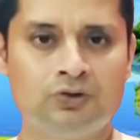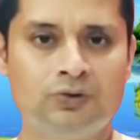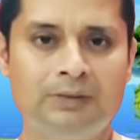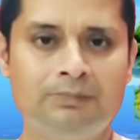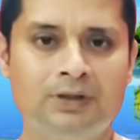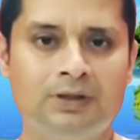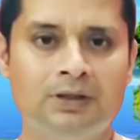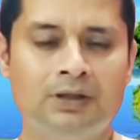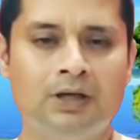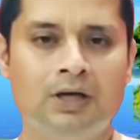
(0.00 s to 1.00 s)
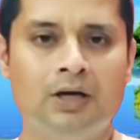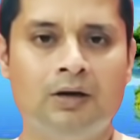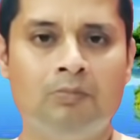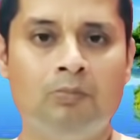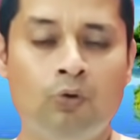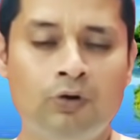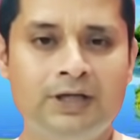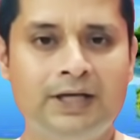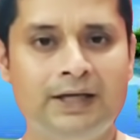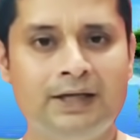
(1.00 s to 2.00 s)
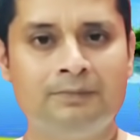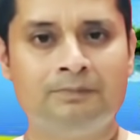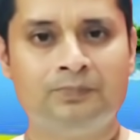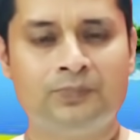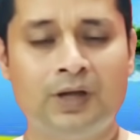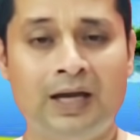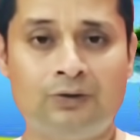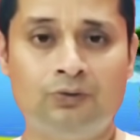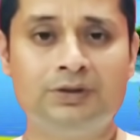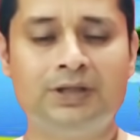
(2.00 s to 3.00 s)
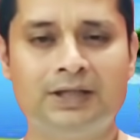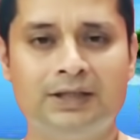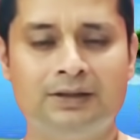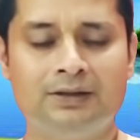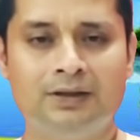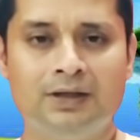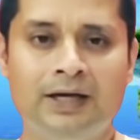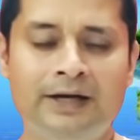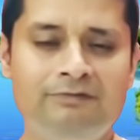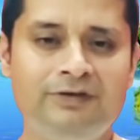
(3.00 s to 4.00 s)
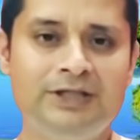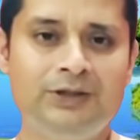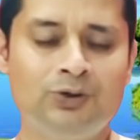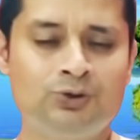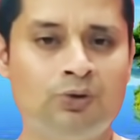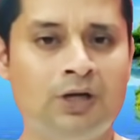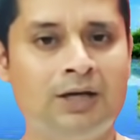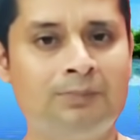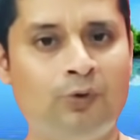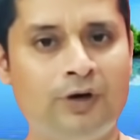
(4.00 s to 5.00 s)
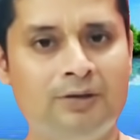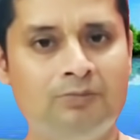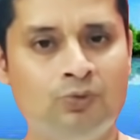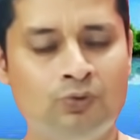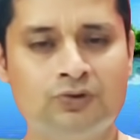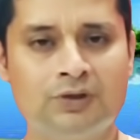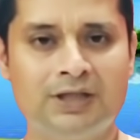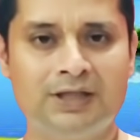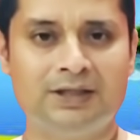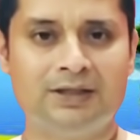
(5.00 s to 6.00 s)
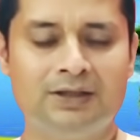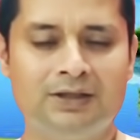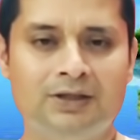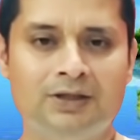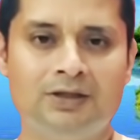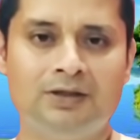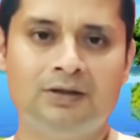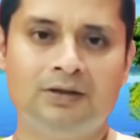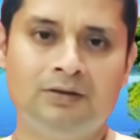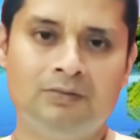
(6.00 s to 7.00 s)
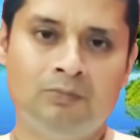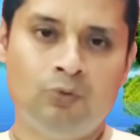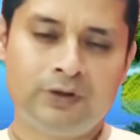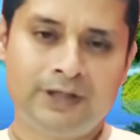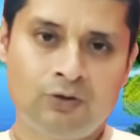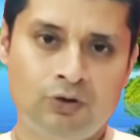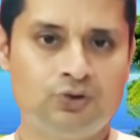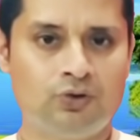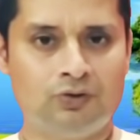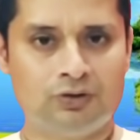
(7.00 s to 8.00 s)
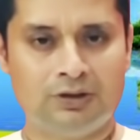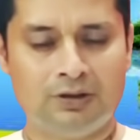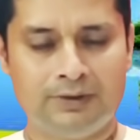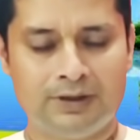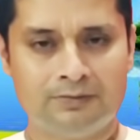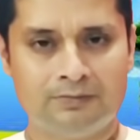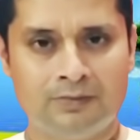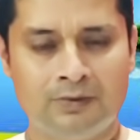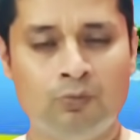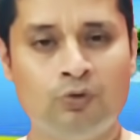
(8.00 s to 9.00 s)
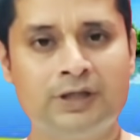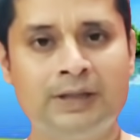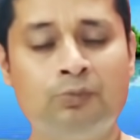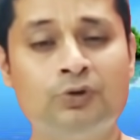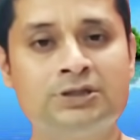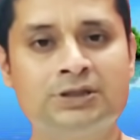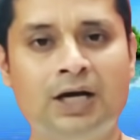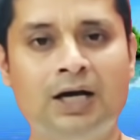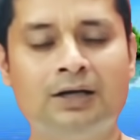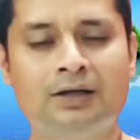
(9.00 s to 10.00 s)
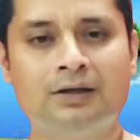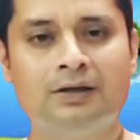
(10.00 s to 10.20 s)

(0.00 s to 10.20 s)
অতএব মনকে এখন থেকে এই ভিডিও শোনার পরের মুহূর্ত থেকে মনকে কন্ট্রোল করতে হবে মনকে পরিষ্কার